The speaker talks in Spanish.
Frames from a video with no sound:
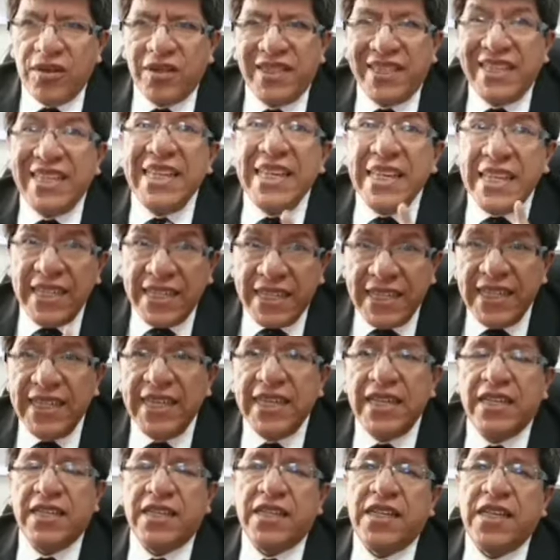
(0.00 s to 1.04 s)
sí,
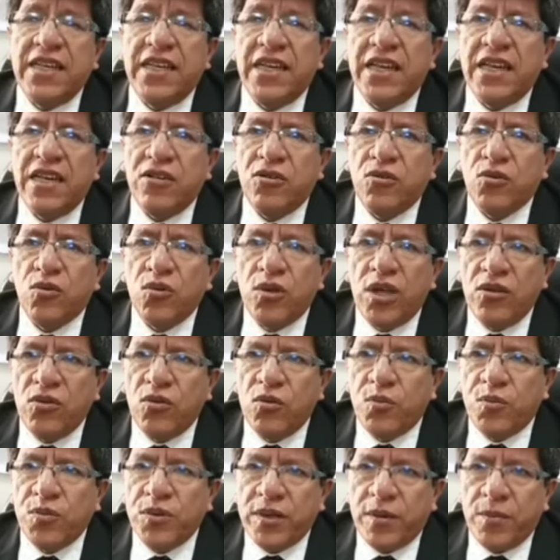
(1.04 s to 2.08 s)
sí, sí,
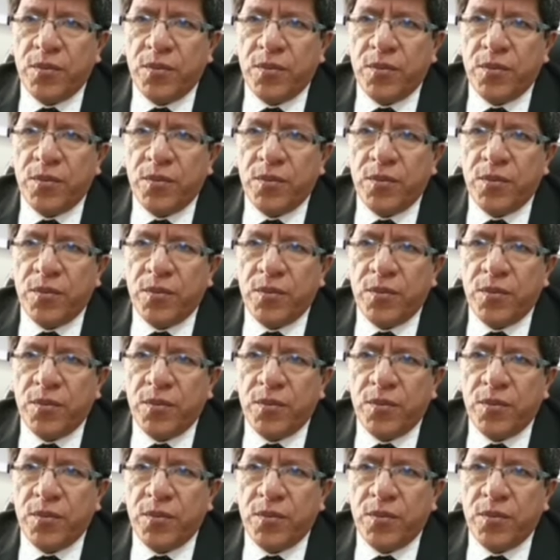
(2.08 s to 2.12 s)
SUNEDU